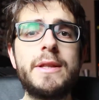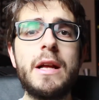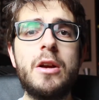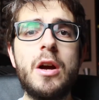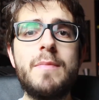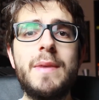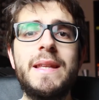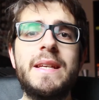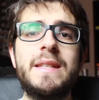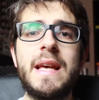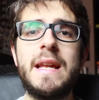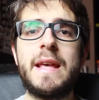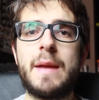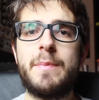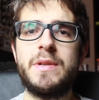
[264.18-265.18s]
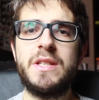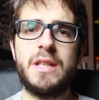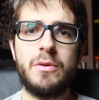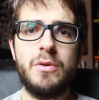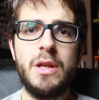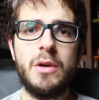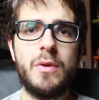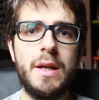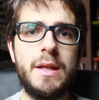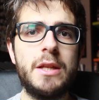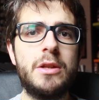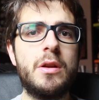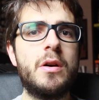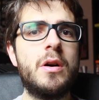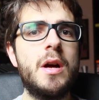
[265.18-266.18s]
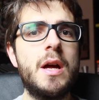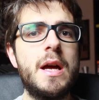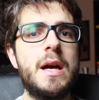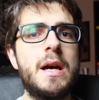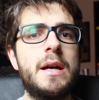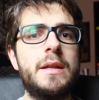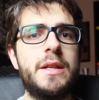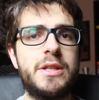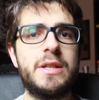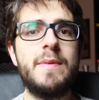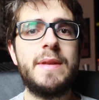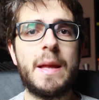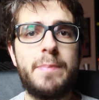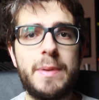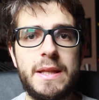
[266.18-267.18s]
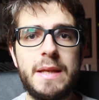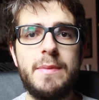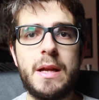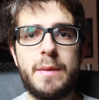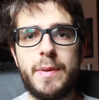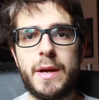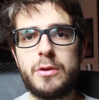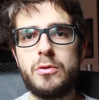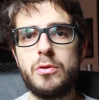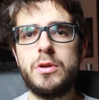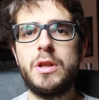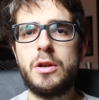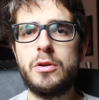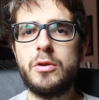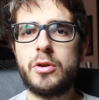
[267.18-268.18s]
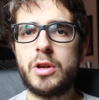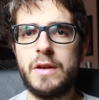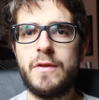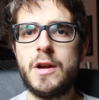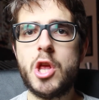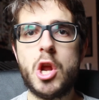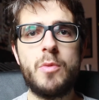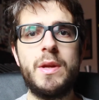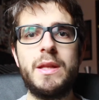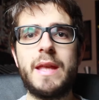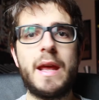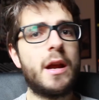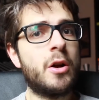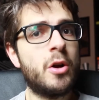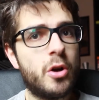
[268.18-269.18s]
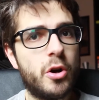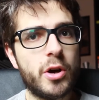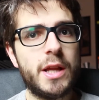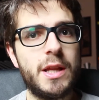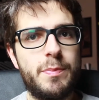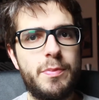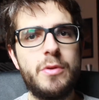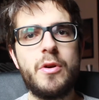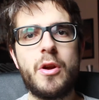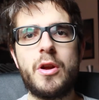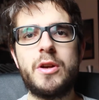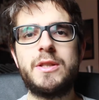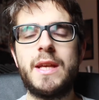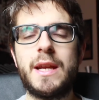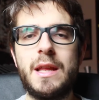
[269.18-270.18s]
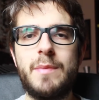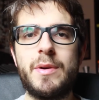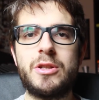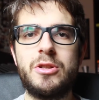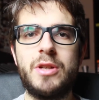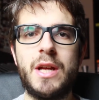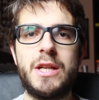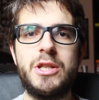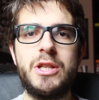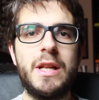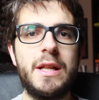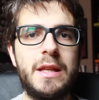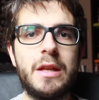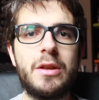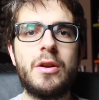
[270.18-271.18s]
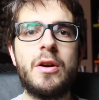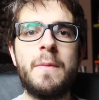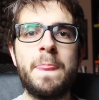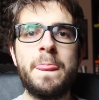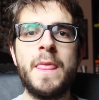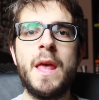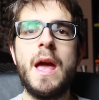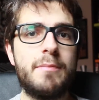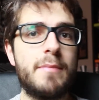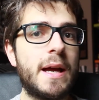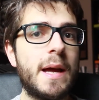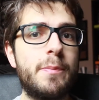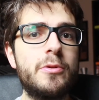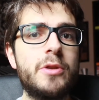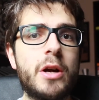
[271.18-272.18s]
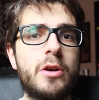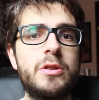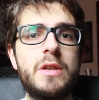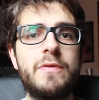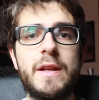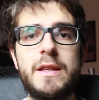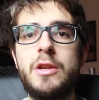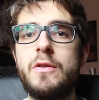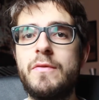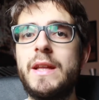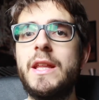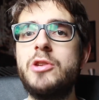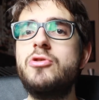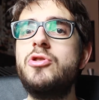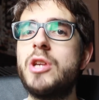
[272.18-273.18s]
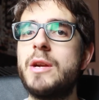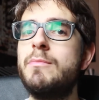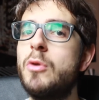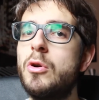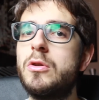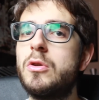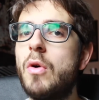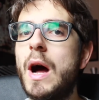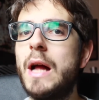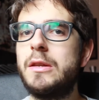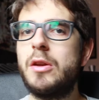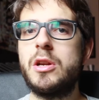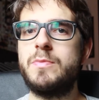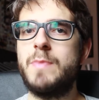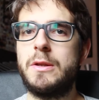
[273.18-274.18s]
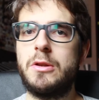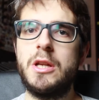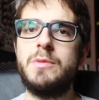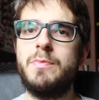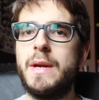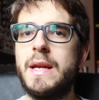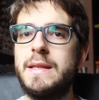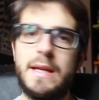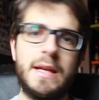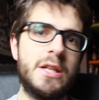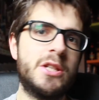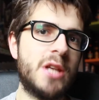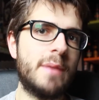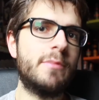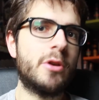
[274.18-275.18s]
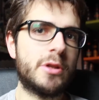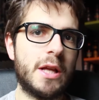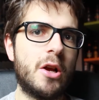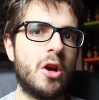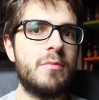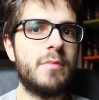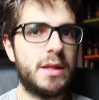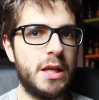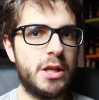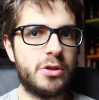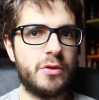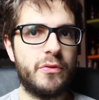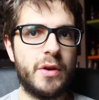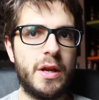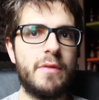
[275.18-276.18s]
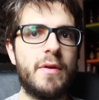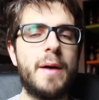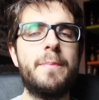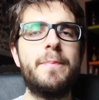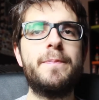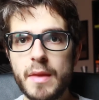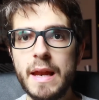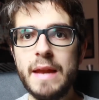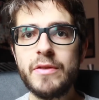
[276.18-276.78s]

Mortal Kombat XL rappresenta quindi quel titolo decisamente appetibile per tutti coloro che vogliono aumentare ancora di più il roster dei personaggi del titolo, ma che appunto a conti fatti non va ad aggiungere molto altro rispetto all'esperienza che già Mortal Kombat X offriva.